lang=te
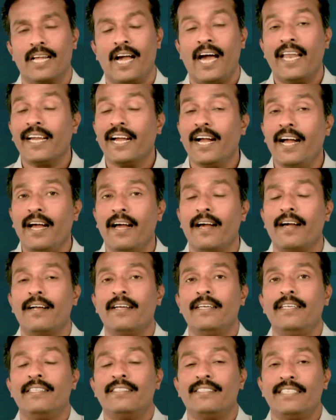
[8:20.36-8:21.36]
అనగా
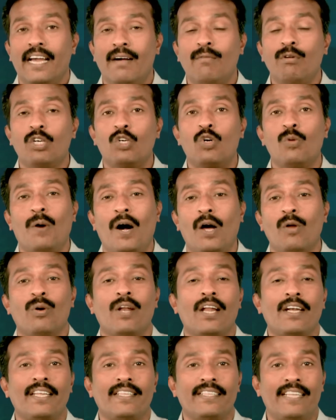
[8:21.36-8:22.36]
దేవుని
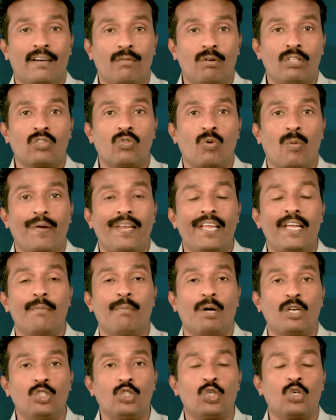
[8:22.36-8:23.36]
కుమారుడు అంటే దేవత్వం అని
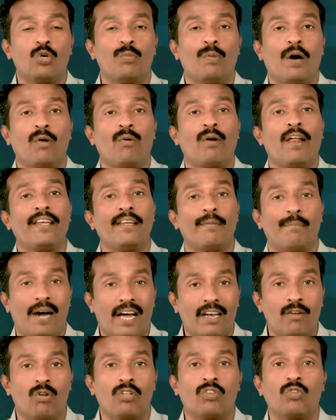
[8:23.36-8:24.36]
మనుష్య కుమారుడు అంటే
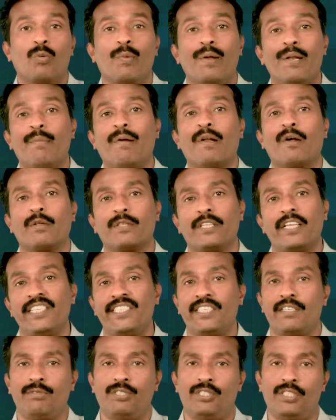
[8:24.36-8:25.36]
మానవత్వం అని మనకు
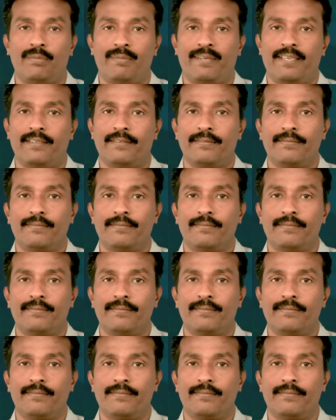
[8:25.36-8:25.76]
తెలిసిన విషయమే